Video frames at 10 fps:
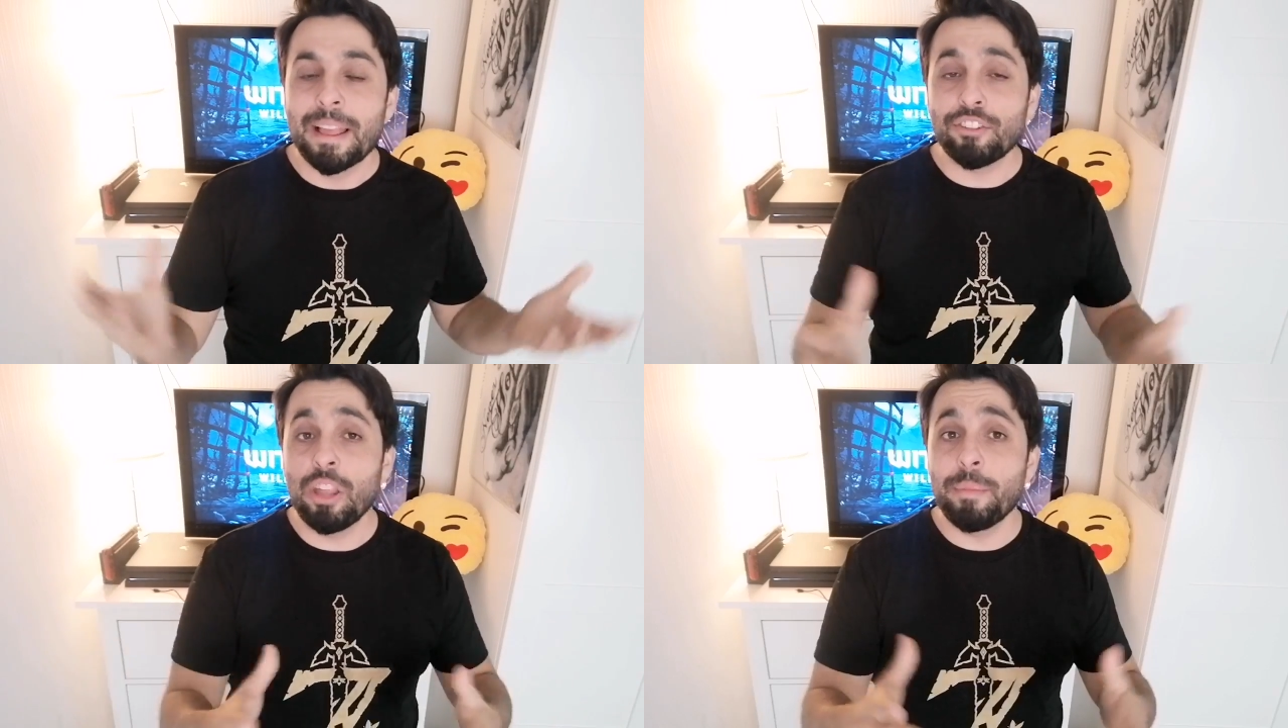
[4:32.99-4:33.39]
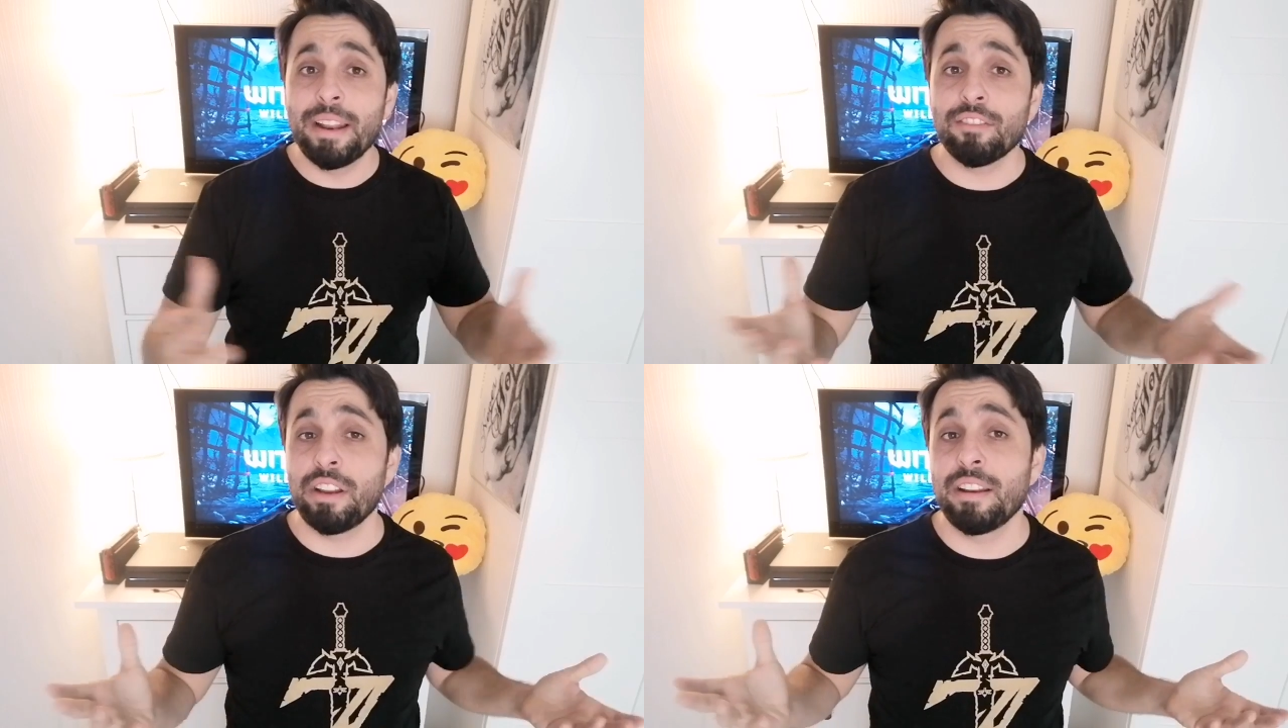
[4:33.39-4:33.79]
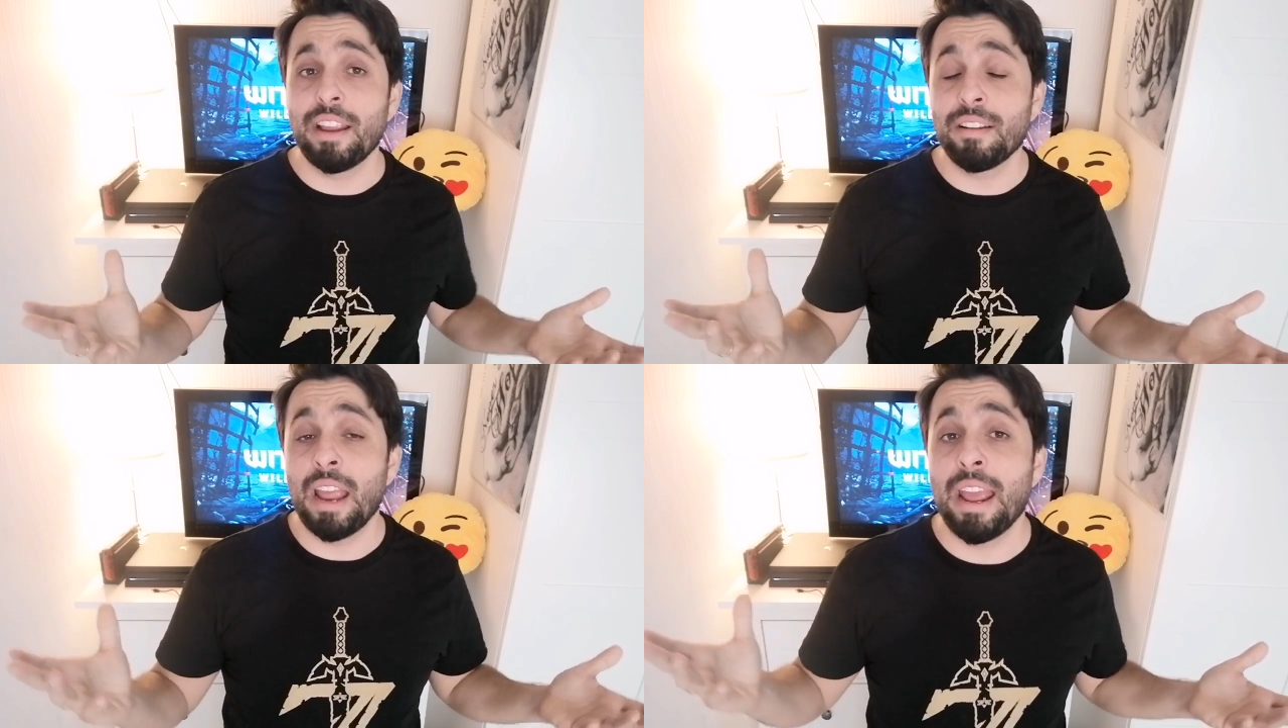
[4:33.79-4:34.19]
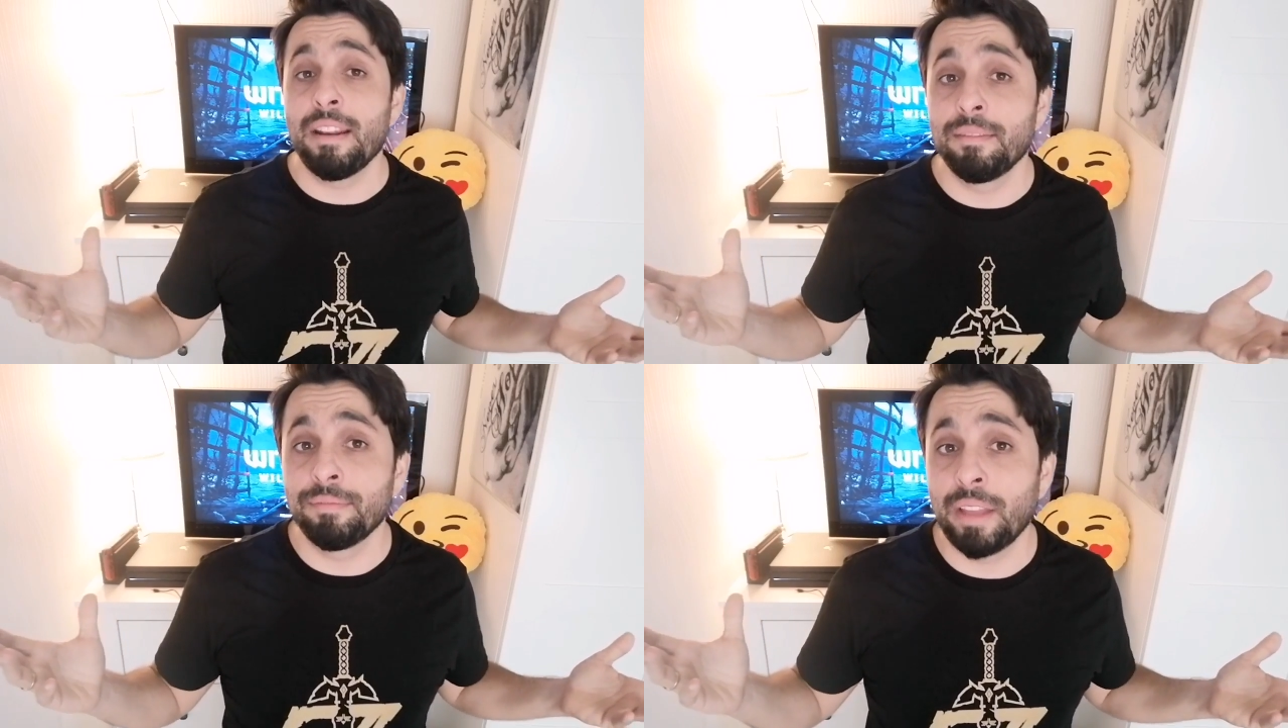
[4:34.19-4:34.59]
Esto también es
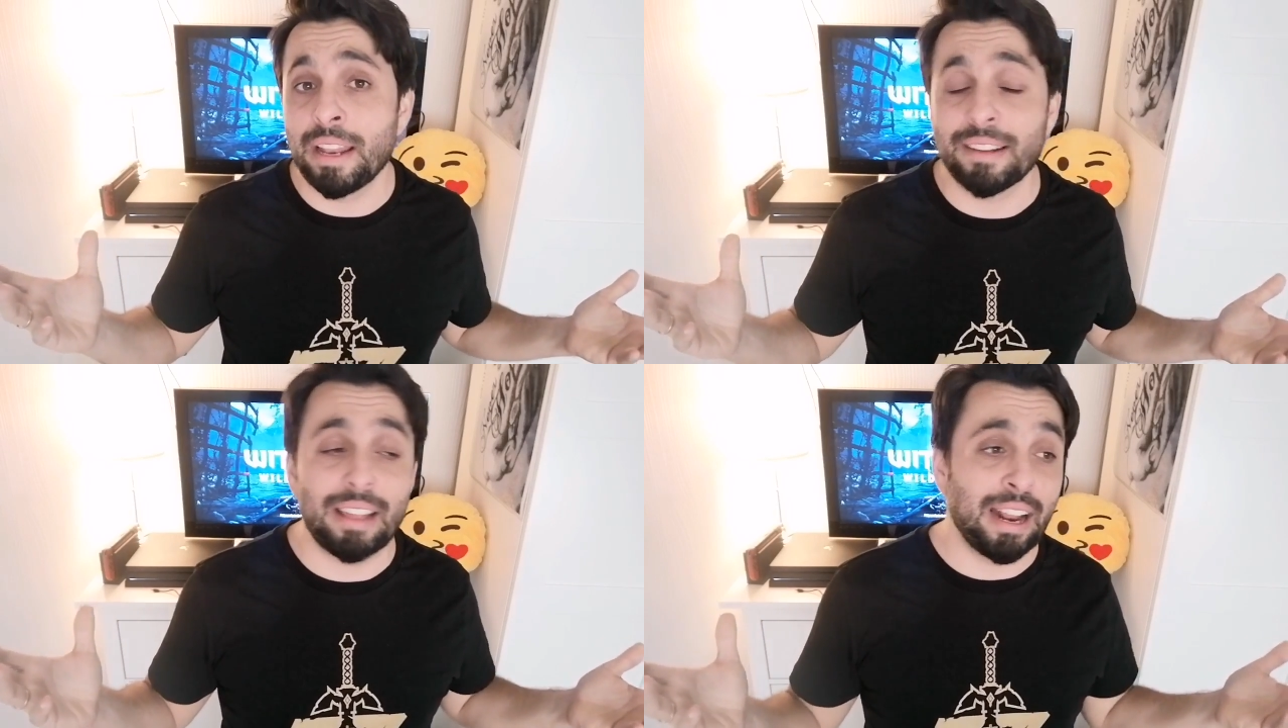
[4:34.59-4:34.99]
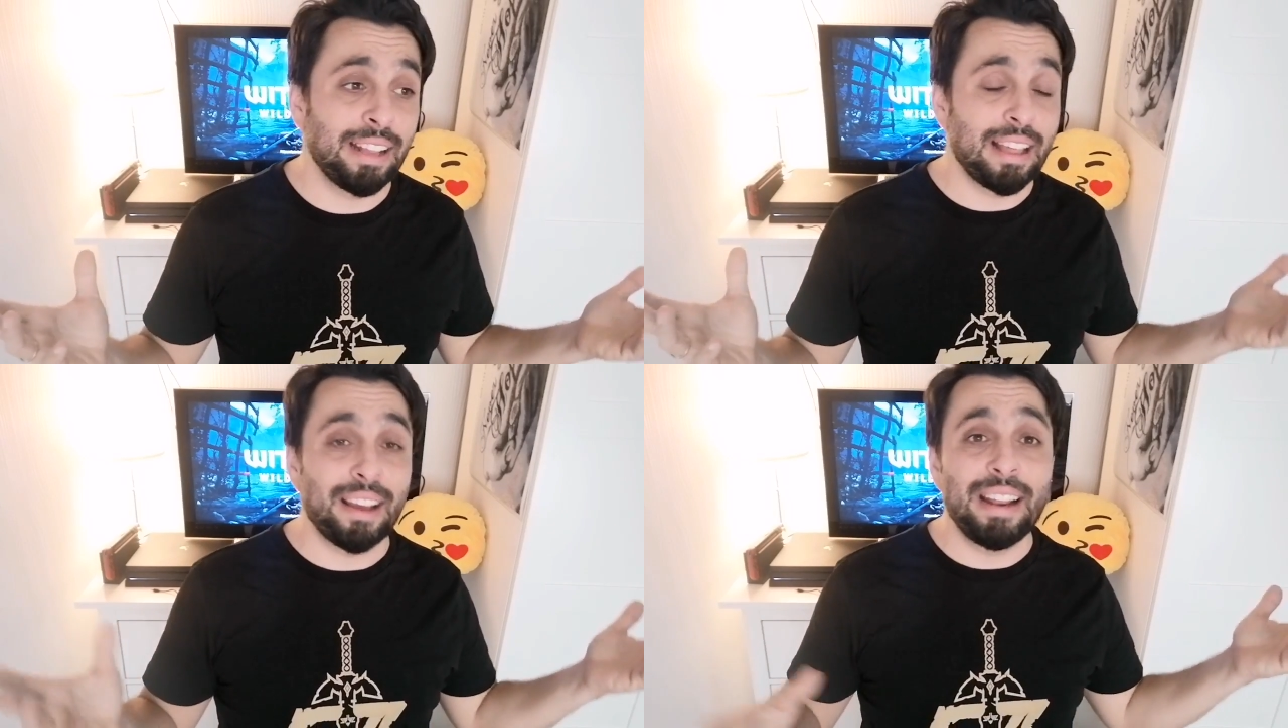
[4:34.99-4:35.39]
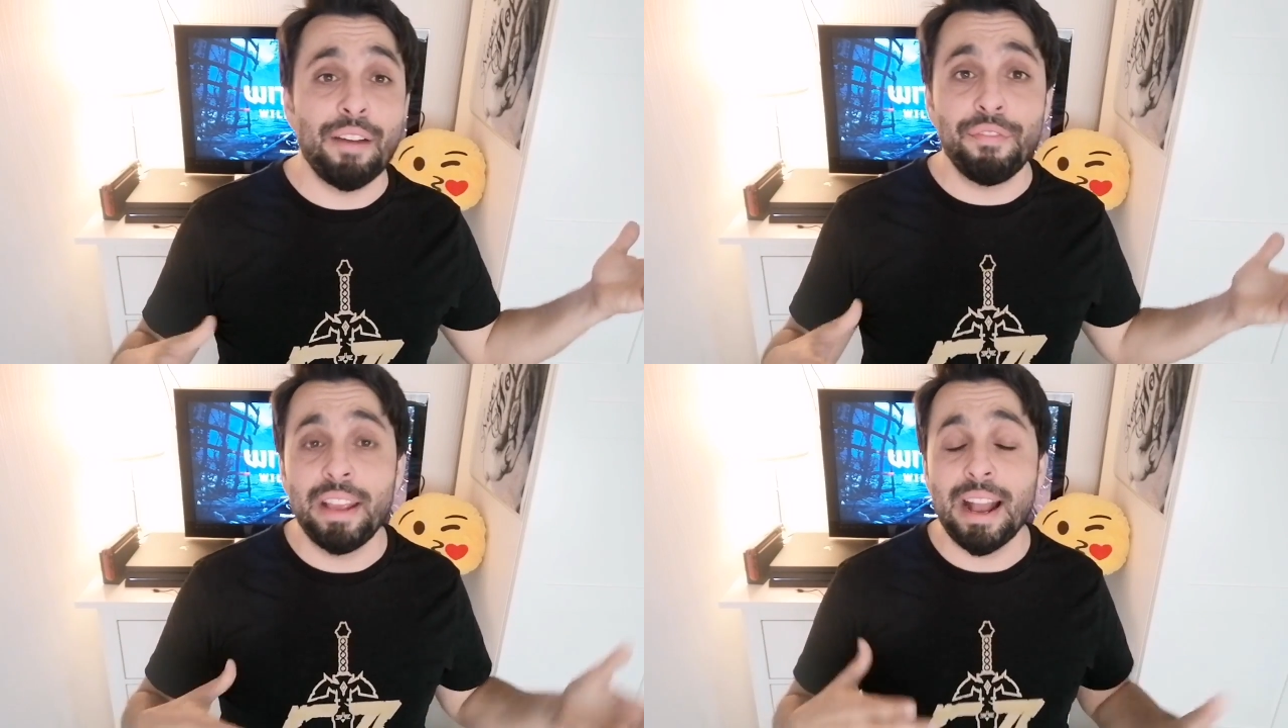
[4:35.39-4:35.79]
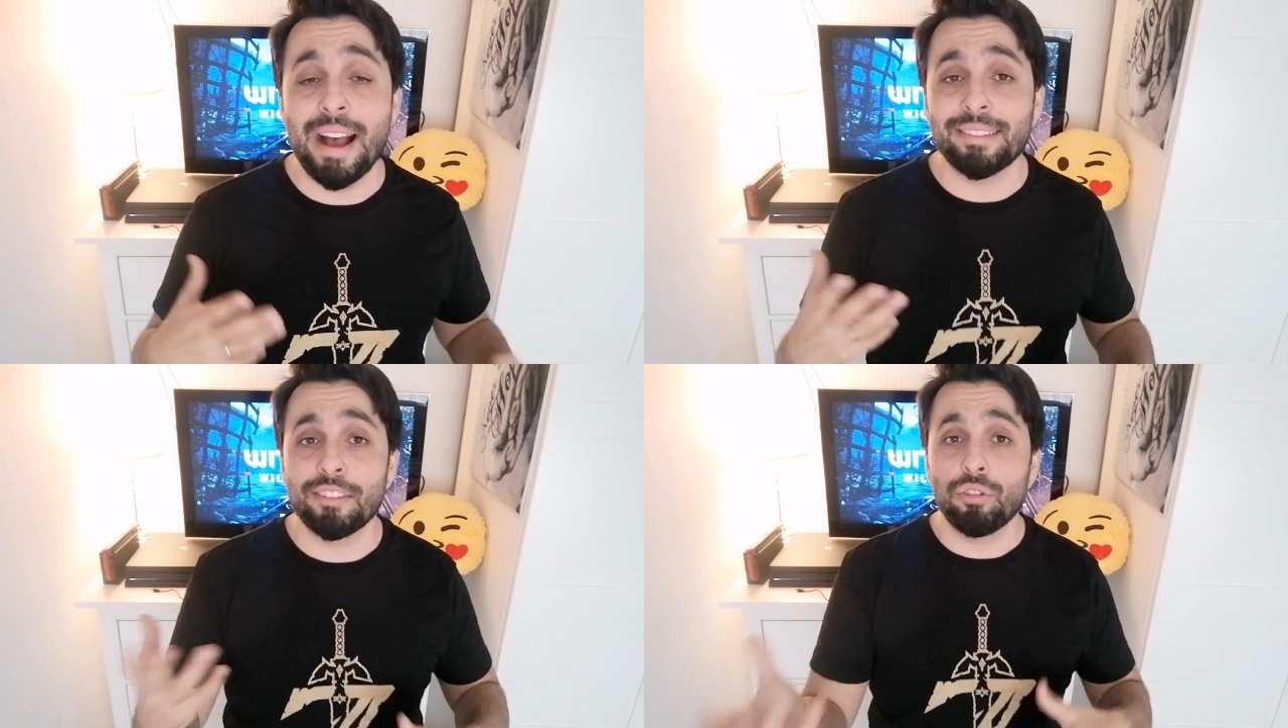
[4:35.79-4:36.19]
en, las tarjetas gráficas,